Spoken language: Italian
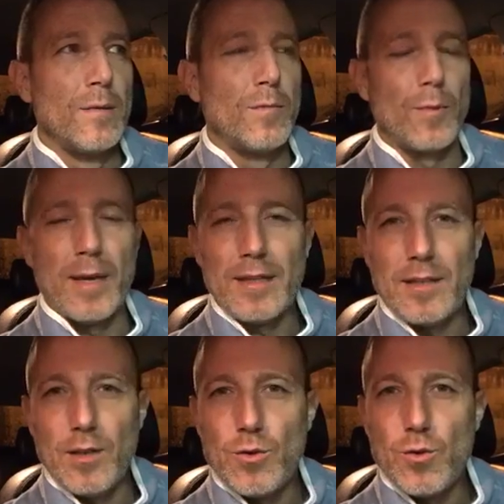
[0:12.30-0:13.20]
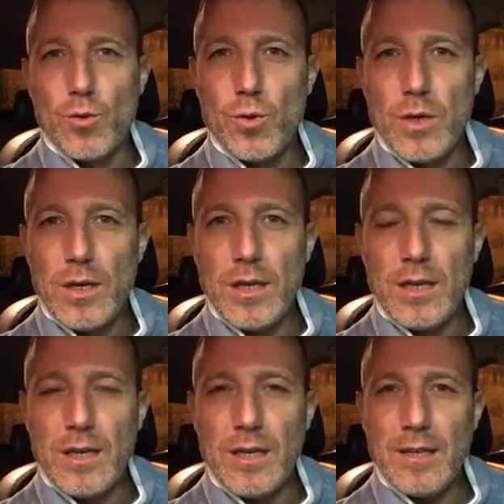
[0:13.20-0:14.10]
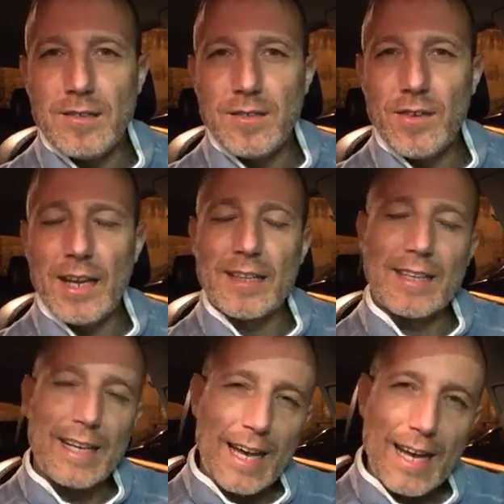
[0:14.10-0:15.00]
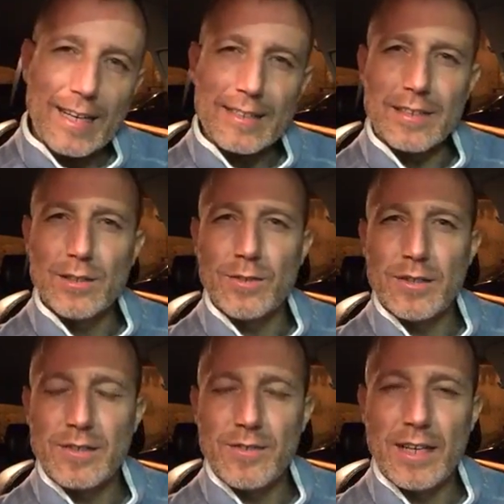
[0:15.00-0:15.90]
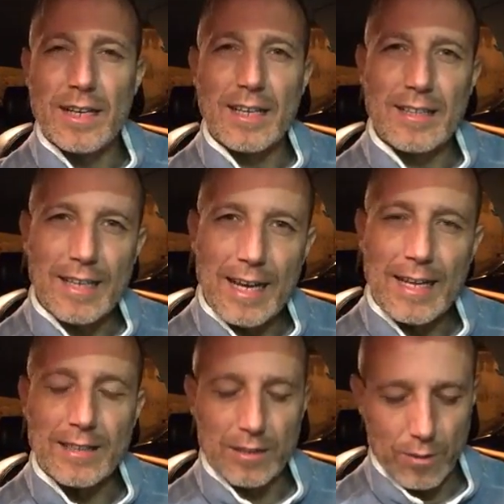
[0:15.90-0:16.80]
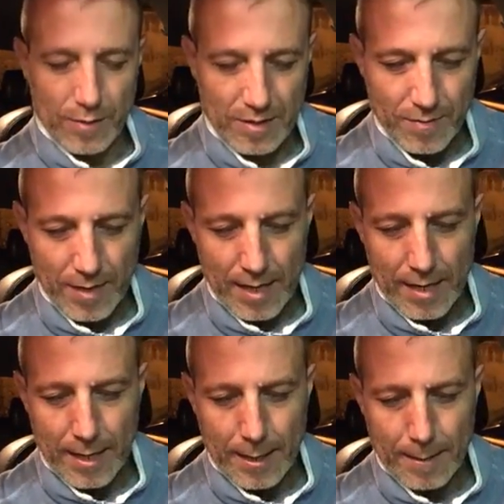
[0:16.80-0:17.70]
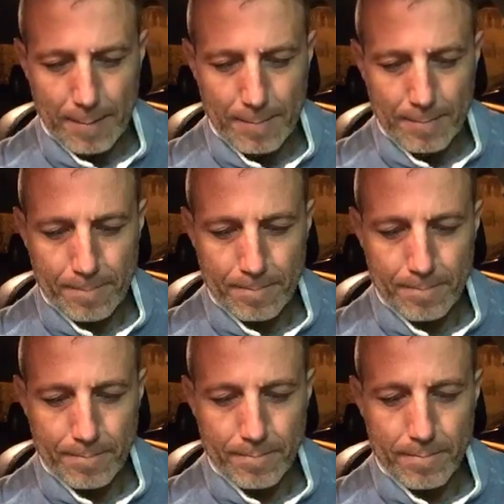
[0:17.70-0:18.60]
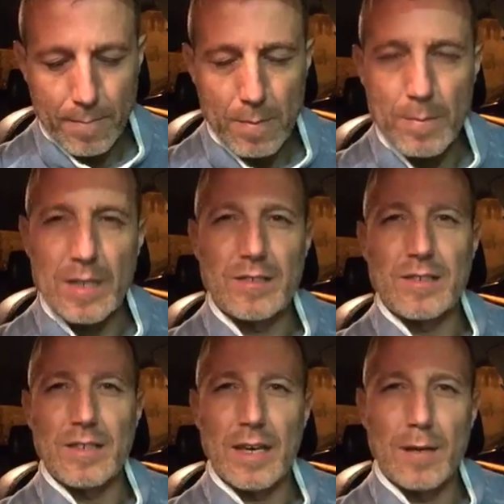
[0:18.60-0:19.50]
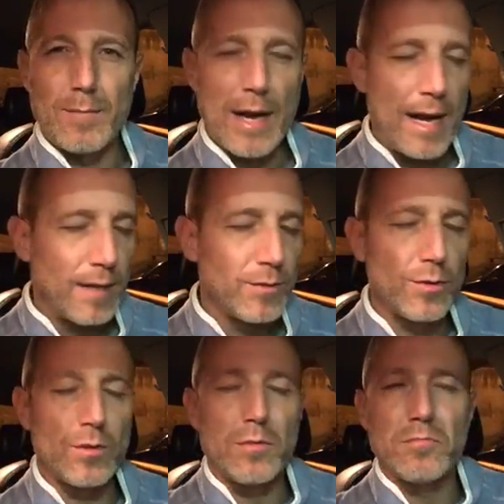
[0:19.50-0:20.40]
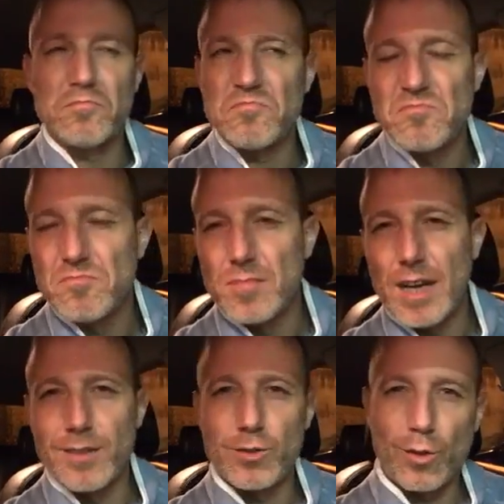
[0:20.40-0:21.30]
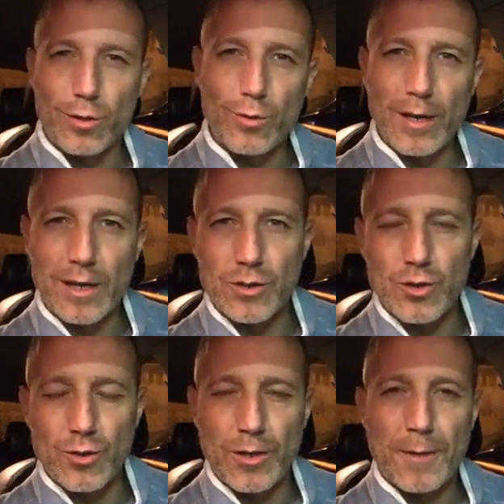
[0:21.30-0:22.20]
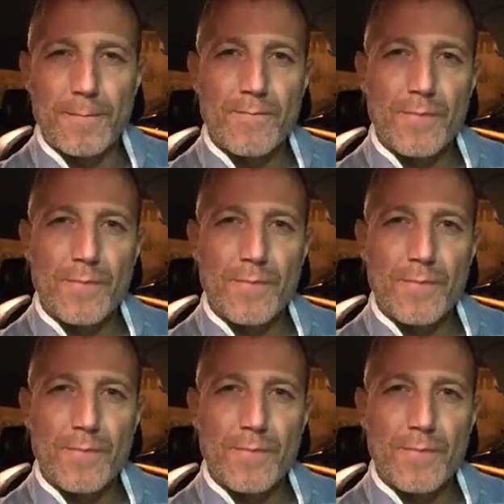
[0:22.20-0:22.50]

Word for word: Momenti in cui si viene attaccati, dove si viene criticati, dove si viene mm, messi al bando, a torto o a ragione.